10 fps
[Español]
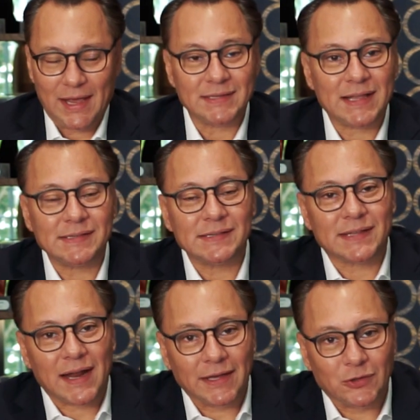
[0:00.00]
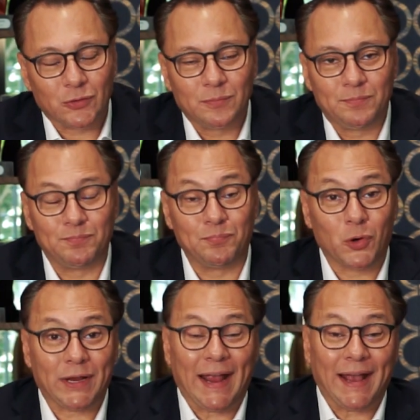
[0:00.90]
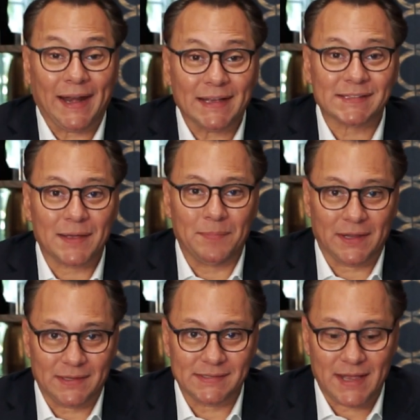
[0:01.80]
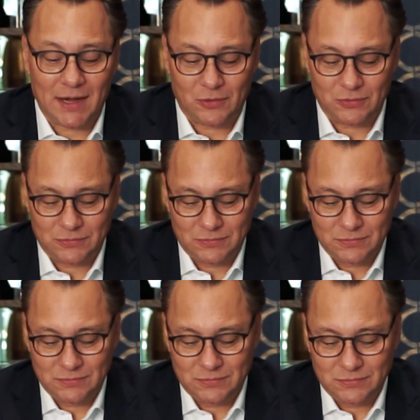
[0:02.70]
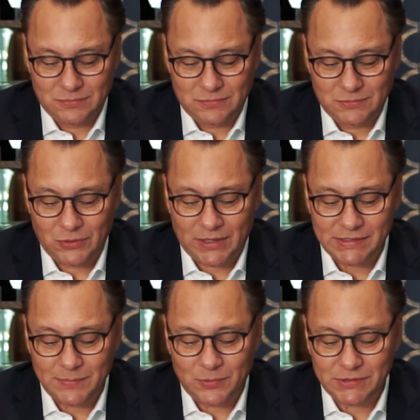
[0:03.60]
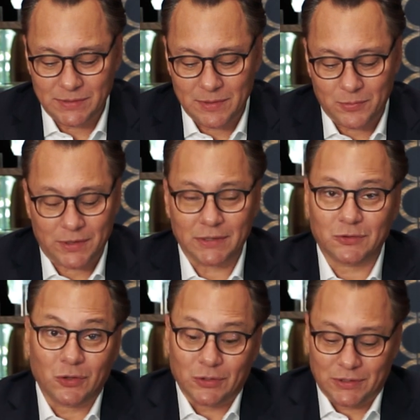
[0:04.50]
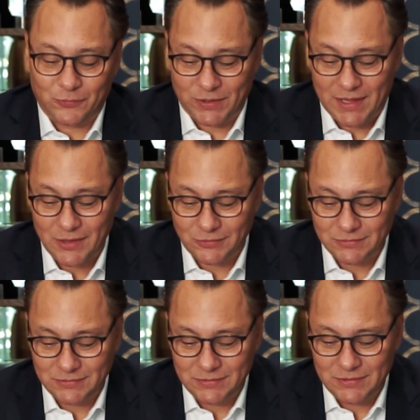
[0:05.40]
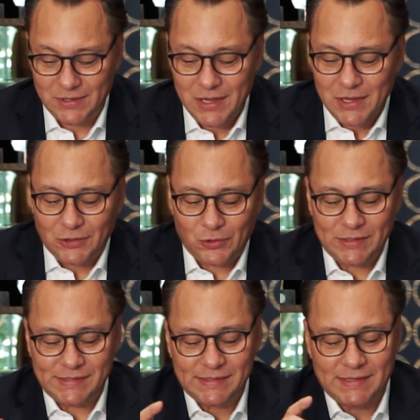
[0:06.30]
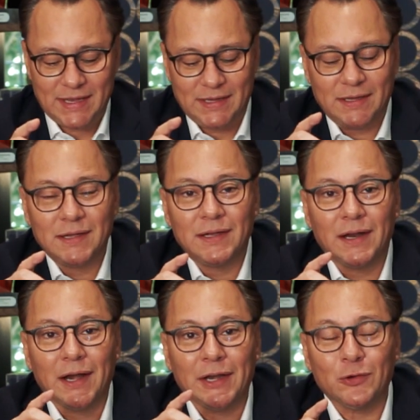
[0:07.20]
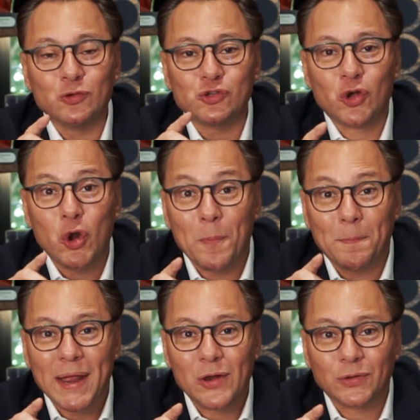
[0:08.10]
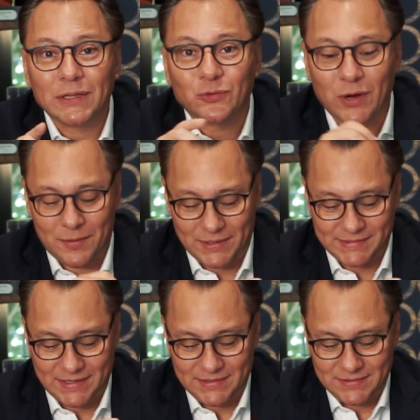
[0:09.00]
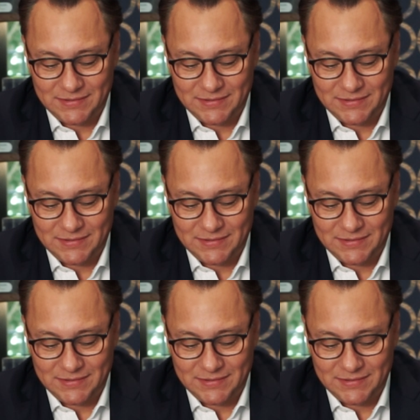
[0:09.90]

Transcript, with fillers: Estás distraído porque crees que perdiste algo, lo que es imposible porque todo te fue dado. No hiciste ni un solo pelo de tu cabeza.